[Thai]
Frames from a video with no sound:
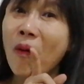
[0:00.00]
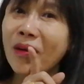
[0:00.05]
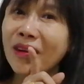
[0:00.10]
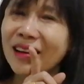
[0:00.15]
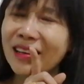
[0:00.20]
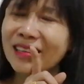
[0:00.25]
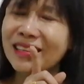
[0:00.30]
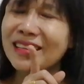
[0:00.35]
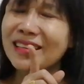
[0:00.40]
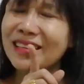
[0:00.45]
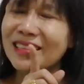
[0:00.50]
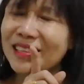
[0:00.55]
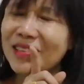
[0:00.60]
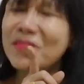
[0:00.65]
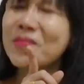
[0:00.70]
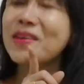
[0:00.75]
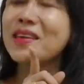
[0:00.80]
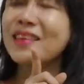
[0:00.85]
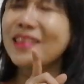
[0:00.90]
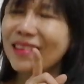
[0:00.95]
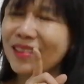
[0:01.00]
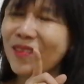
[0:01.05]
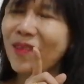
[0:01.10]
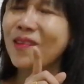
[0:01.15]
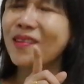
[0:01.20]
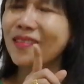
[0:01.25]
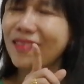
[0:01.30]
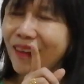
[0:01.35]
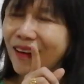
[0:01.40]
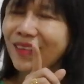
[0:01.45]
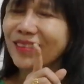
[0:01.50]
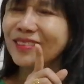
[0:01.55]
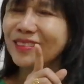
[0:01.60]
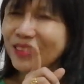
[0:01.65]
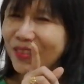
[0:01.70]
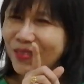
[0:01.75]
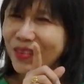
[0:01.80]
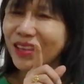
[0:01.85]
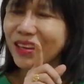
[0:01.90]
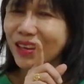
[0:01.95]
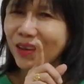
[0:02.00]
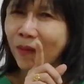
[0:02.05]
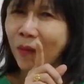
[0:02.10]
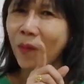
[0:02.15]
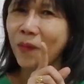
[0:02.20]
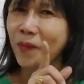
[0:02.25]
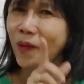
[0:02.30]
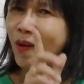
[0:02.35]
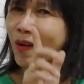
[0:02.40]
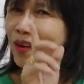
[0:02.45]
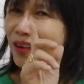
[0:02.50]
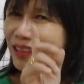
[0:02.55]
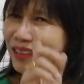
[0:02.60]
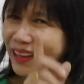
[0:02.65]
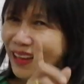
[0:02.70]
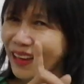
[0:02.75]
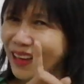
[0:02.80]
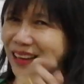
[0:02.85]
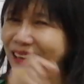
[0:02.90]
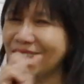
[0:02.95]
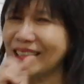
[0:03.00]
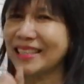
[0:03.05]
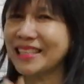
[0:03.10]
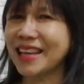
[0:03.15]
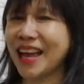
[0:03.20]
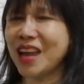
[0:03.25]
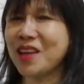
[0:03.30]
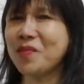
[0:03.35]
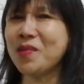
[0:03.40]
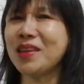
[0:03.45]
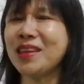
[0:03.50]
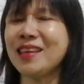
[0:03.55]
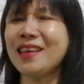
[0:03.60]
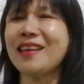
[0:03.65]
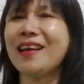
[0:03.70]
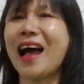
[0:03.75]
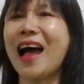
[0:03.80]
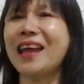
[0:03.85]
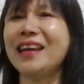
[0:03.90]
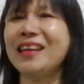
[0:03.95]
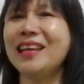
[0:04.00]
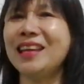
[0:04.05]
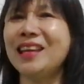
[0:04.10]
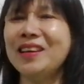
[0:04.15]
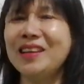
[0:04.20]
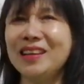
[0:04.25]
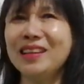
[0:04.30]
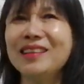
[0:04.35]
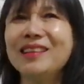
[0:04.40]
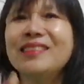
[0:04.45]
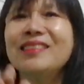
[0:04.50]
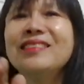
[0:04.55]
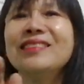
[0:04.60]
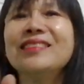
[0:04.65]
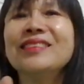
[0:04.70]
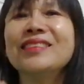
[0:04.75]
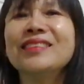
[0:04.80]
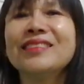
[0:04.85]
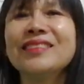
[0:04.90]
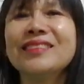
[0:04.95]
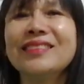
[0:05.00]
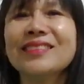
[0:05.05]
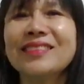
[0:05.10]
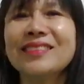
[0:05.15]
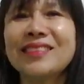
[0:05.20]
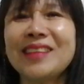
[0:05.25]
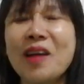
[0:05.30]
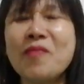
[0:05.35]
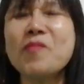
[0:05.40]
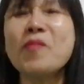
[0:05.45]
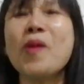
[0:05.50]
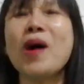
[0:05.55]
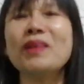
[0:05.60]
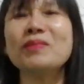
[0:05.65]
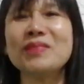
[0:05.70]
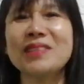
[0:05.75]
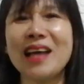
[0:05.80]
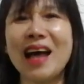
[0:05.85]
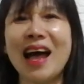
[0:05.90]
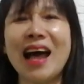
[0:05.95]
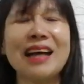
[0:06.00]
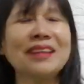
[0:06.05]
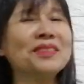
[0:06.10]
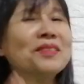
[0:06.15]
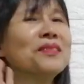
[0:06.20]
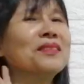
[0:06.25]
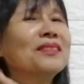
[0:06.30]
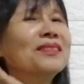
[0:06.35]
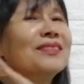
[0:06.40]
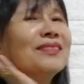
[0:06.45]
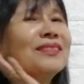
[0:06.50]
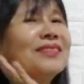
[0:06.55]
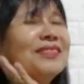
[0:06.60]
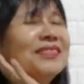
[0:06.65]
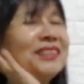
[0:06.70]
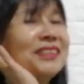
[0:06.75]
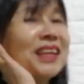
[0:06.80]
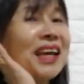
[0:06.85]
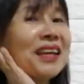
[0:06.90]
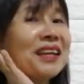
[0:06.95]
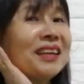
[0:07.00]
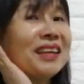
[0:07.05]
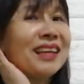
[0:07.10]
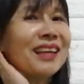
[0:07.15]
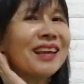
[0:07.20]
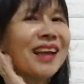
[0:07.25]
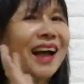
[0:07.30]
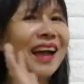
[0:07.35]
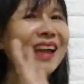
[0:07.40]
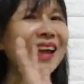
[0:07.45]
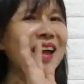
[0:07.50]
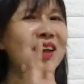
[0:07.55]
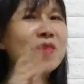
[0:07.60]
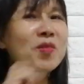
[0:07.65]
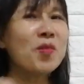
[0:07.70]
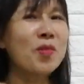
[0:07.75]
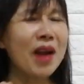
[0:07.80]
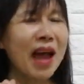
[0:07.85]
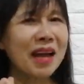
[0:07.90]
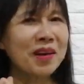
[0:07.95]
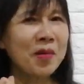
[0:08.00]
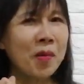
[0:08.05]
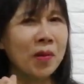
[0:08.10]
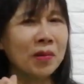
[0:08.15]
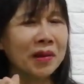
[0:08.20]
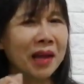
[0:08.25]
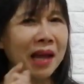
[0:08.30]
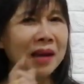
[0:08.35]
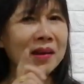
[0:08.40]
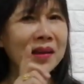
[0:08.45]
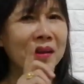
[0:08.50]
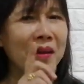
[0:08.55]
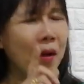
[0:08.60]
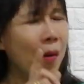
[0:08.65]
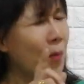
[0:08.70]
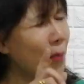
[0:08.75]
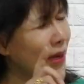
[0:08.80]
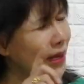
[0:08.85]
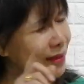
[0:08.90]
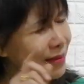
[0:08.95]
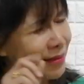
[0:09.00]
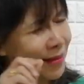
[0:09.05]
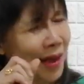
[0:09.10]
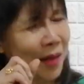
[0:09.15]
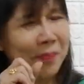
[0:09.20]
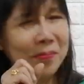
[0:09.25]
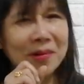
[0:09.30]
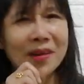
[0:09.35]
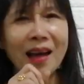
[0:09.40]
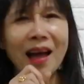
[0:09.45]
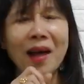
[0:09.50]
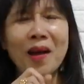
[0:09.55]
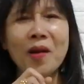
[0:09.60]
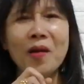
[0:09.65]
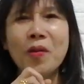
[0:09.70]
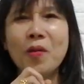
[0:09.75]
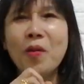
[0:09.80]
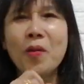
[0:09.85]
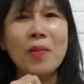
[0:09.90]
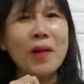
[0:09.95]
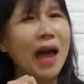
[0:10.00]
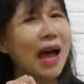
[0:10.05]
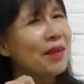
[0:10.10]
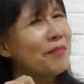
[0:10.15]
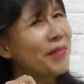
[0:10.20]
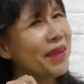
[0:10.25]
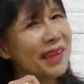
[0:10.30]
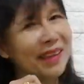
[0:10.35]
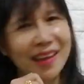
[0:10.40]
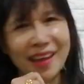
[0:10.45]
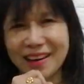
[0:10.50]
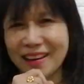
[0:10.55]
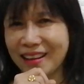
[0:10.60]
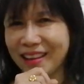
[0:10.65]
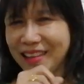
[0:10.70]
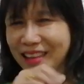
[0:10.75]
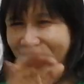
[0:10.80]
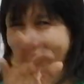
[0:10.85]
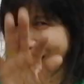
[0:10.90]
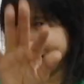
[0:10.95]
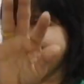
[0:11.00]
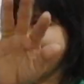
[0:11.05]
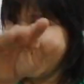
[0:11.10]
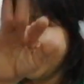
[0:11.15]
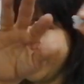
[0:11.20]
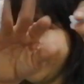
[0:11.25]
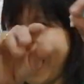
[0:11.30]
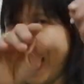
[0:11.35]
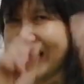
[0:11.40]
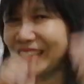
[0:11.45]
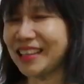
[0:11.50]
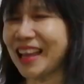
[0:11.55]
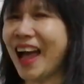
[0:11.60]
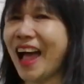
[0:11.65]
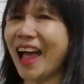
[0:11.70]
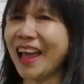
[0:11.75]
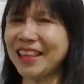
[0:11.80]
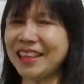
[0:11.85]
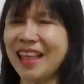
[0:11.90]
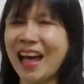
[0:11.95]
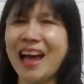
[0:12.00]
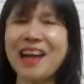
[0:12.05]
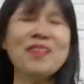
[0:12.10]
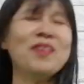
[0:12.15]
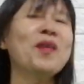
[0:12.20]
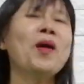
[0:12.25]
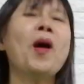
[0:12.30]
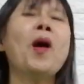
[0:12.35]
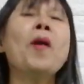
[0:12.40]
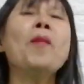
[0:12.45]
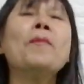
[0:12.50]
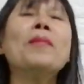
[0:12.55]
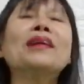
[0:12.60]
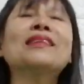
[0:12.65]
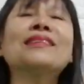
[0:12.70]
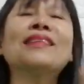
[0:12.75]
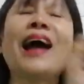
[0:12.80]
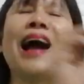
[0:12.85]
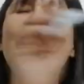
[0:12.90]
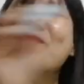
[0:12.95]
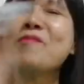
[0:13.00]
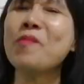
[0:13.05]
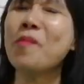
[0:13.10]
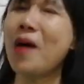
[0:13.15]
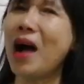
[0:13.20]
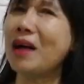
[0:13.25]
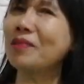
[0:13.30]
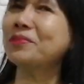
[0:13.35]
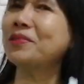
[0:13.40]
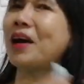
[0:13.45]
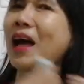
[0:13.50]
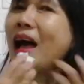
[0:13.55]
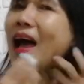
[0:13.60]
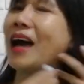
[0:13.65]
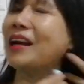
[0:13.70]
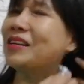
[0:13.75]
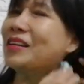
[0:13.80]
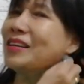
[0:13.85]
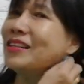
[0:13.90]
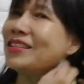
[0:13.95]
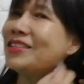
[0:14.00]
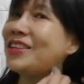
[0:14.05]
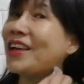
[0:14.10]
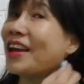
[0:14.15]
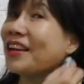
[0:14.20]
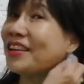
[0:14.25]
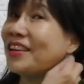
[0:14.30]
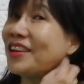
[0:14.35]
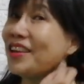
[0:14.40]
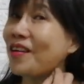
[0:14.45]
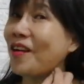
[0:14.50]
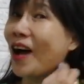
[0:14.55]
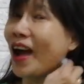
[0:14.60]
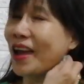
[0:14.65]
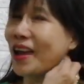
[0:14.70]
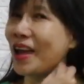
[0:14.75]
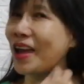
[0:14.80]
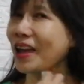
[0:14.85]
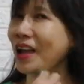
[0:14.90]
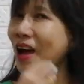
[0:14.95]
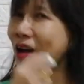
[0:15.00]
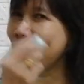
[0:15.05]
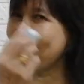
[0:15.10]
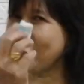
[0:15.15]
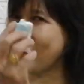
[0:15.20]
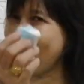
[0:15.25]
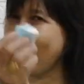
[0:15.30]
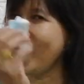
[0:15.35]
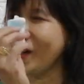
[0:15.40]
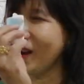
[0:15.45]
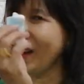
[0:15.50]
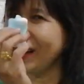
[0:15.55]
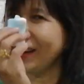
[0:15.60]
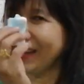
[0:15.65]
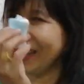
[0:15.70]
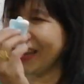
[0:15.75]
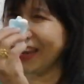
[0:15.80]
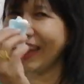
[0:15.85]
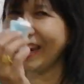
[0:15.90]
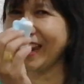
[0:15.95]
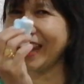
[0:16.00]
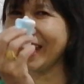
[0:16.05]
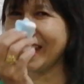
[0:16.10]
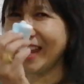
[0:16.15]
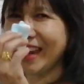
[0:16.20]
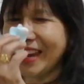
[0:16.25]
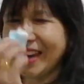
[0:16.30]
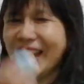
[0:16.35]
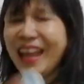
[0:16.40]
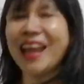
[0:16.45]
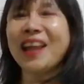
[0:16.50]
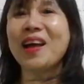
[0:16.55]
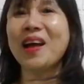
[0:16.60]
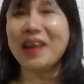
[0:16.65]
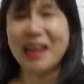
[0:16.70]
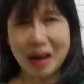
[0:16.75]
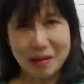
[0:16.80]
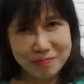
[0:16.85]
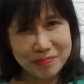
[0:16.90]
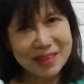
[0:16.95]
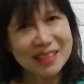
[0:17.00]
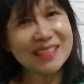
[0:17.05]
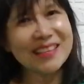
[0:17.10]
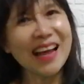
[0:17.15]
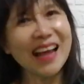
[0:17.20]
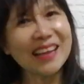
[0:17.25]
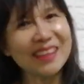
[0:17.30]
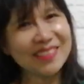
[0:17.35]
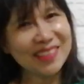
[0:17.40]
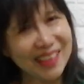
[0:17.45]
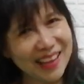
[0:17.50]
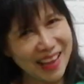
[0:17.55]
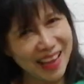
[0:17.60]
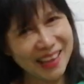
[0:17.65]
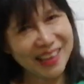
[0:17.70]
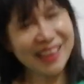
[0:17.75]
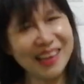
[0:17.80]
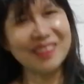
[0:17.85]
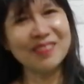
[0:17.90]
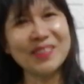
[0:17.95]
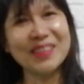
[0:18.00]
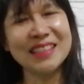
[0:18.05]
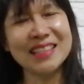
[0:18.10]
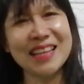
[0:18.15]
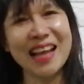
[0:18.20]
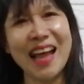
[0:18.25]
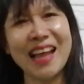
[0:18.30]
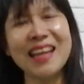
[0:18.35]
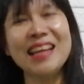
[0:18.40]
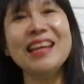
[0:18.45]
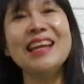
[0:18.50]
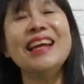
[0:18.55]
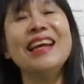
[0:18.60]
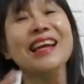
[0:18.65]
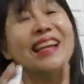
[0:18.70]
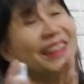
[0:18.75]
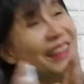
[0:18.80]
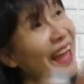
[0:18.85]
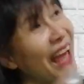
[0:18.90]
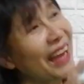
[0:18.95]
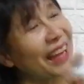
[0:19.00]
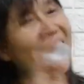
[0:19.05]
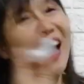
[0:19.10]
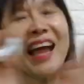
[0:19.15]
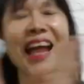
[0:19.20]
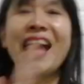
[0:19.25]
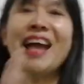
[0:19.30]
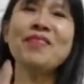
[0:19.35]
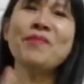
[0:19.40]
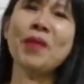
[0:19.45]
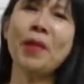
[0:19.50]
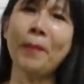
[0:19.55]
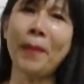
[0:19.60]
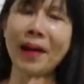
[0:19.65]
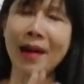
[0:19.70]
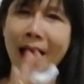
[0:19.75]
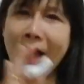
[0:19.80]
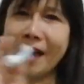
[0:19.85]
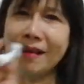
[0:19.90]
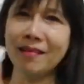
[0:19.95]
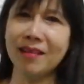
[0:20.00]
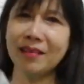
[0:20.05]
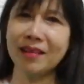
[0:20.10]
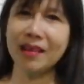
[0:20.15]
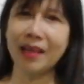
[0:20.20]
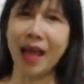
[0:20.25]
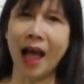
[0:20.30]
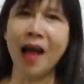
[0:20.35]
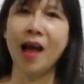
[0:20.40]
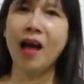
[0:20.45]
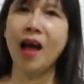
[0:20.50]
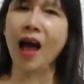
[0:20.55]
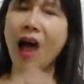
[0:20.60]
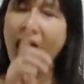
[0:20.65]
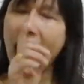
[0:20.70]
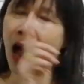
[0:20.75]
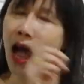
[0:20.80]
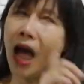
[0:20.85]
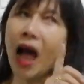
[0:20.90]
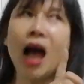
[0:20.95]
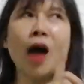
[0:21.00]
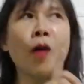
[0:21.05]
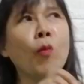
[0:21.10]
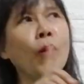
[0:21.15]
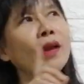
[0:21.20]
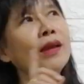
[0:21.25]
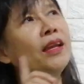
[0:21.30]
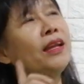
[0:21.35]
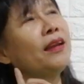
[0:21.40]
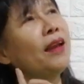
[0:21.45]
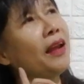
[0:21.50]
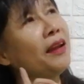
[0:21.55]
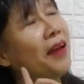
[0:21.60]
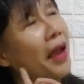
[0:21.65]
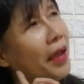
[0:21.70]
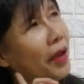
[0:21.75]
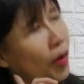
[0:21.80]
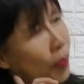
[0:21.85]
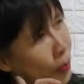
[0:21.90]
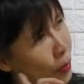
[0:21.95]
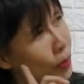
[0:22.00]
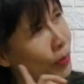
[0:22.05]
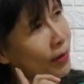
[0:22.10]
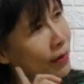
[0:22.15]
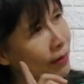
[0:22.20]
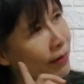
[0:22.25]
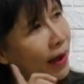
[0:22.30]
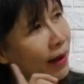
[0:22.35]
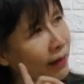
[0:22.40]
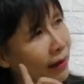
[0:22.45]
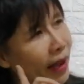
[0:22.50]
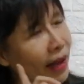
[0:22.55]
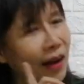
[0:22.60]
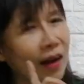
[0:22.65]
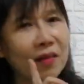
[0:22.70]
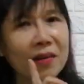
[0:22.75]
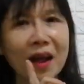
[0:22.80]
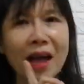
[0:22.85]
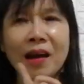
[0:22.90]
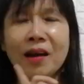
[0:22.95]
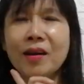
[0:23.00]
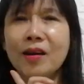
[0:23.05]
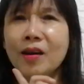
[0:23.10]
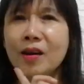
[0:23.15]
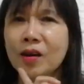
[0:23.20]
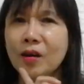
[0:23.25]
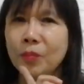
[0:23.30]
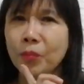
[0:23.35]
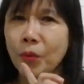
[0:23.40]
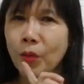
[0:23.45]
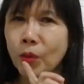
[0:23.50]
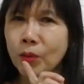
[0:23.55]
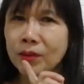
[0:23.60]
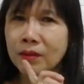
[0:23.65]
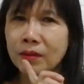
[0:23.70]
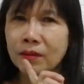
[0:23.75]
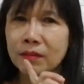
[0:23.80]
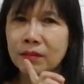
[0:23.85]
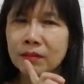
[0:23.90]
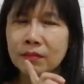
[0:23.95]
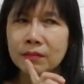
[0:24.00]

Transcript: อล์นะ จะมีกี่คนเนาะ จะมีกี่คนเนาะที่เคยใช้วิธีการนี้ทำความสะอาด เช็ดขี้ไครให้ลูกหลานของท่าน ไม่เจ็บเลยอะลูกหลานไม่เข็ดขยะอยากจะให้ท่านมาทำความสะอาด เช็ดขี้ไครให้เขาเนาะนี่นี่นี่นี่นำไปใช้สิคะนำไปใช้ แต่ถ้าใครมีปัญหาเรื่องนี้อ่ะอ้าววันนี้ไหน ๆ ก็พูดถึงเด็กๆ แล้วนะ พูดถึง